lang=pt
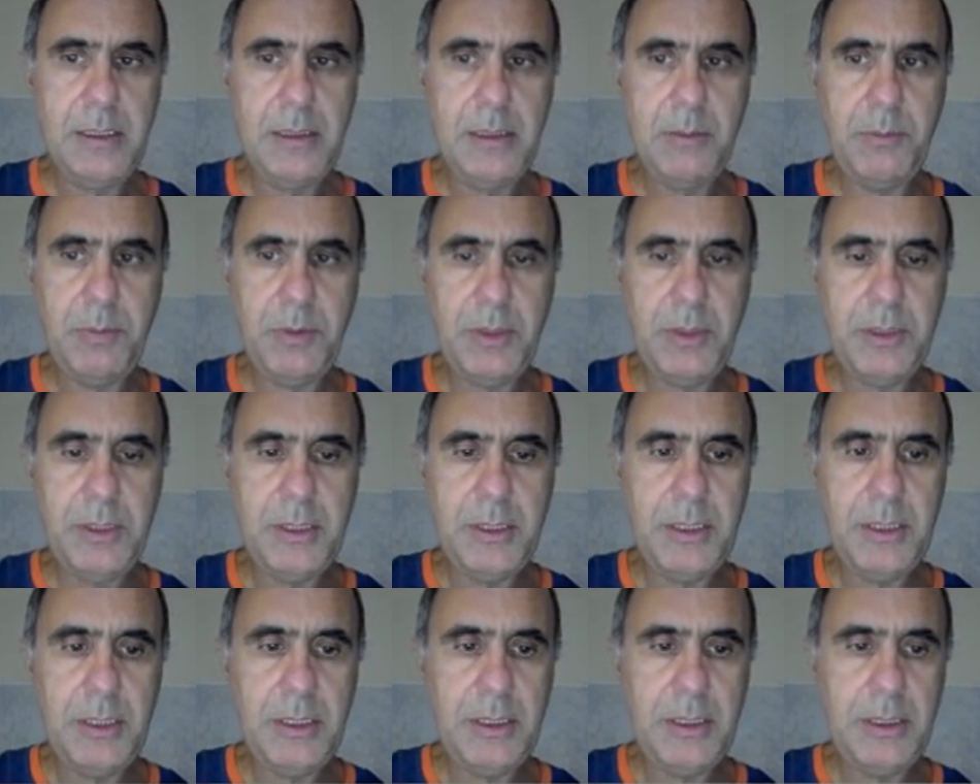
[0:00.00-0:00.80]
pode
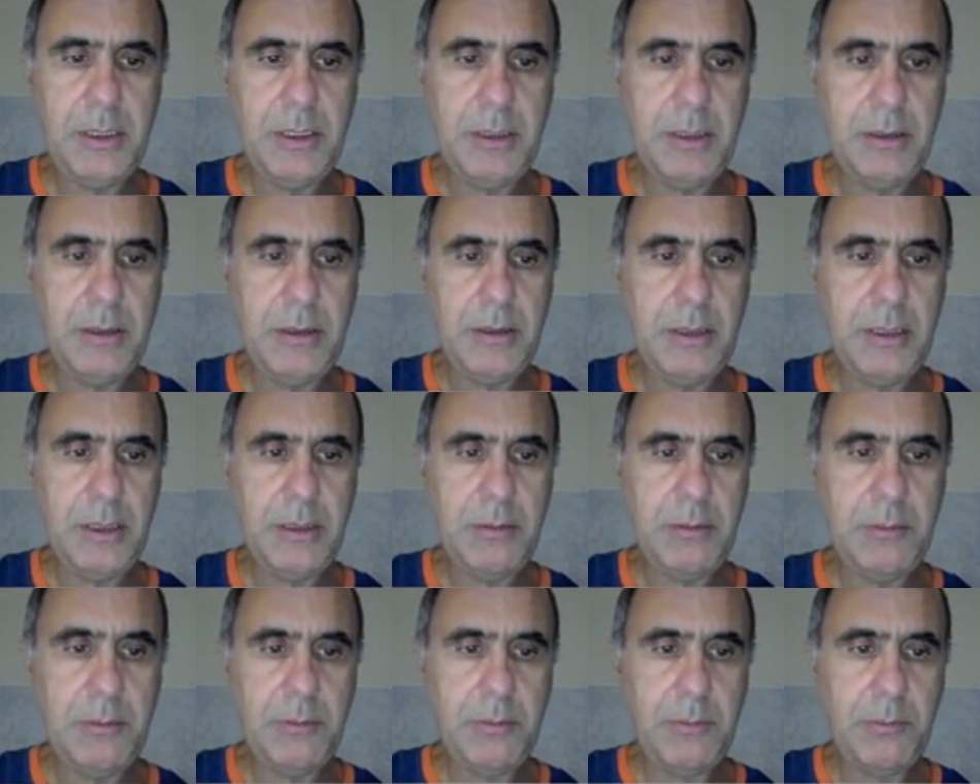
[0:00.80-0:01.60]
ir,
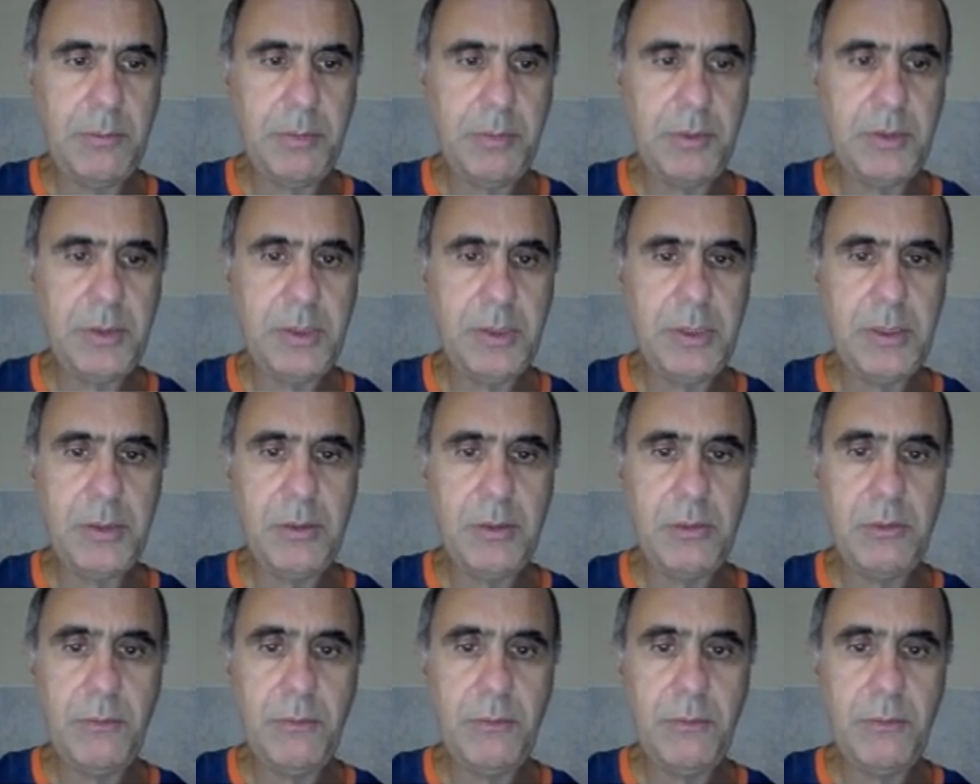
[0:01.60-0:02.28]
né? Proceed to